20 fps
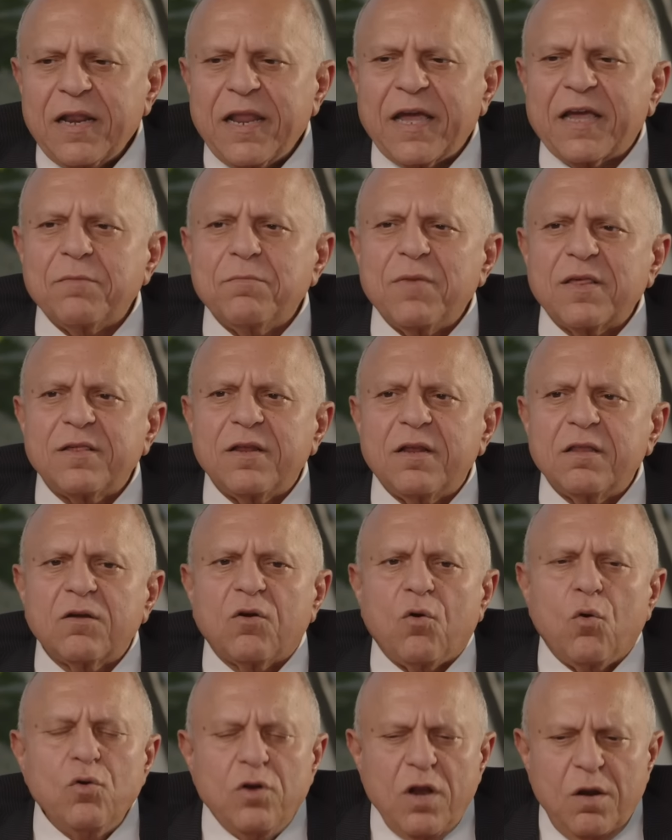لكن مثلا
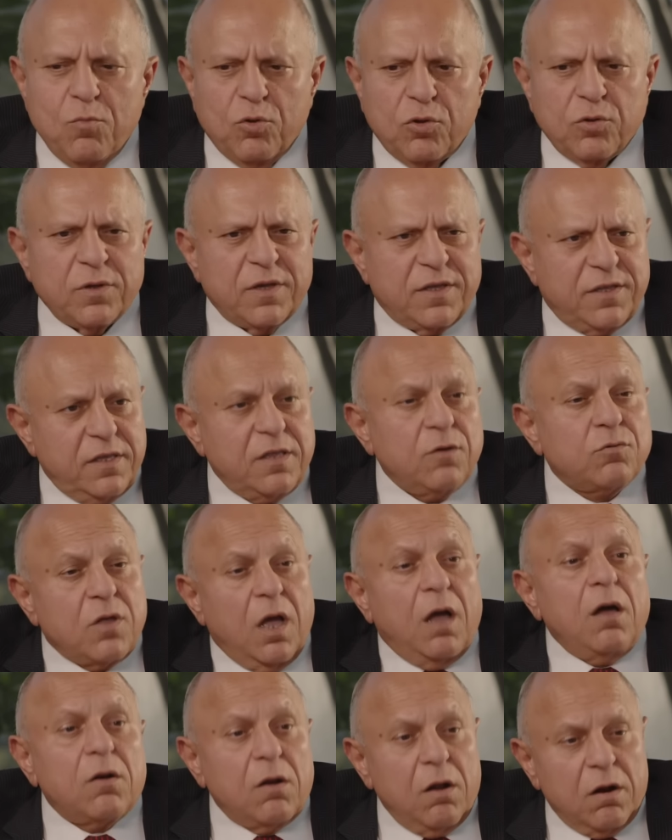كل المدن الجديده وده
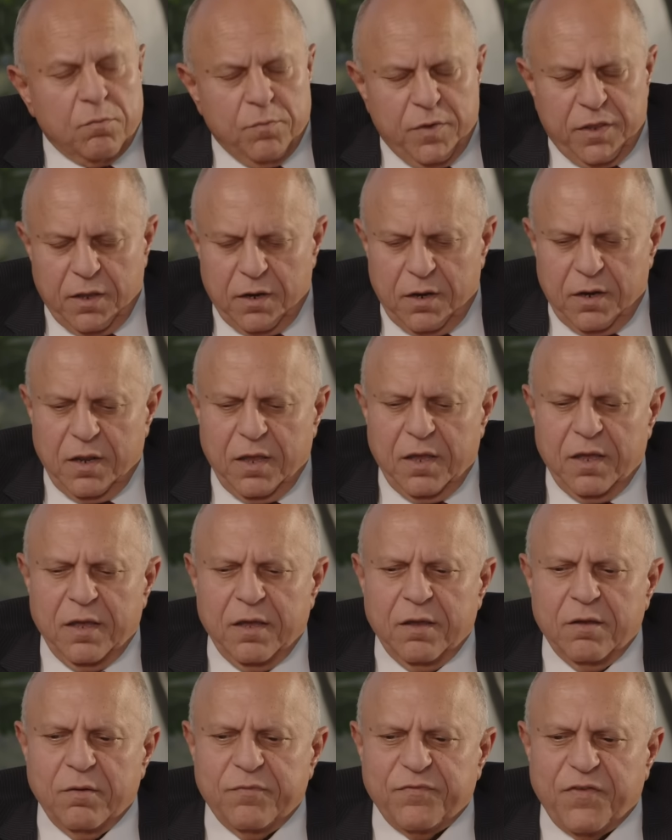قرار من
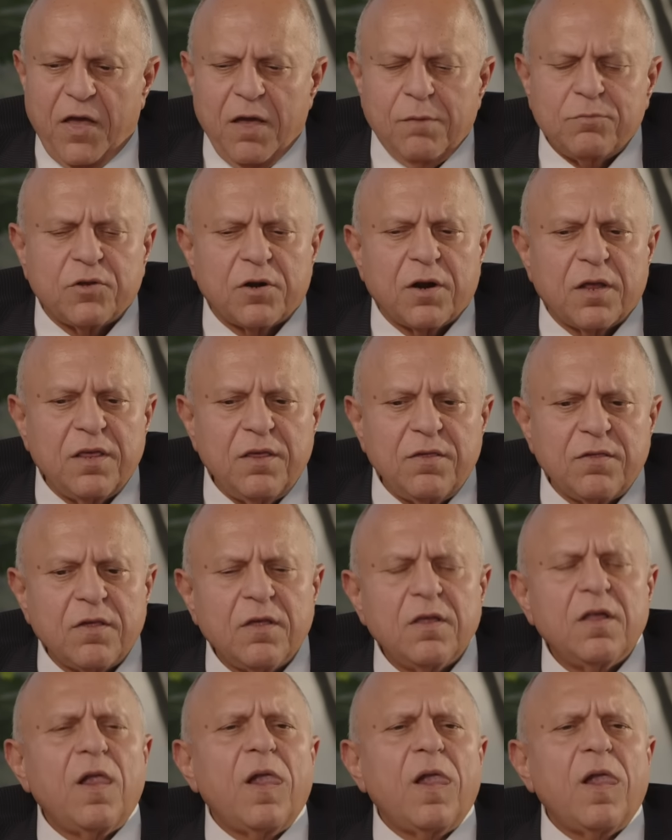فخامه الرئيس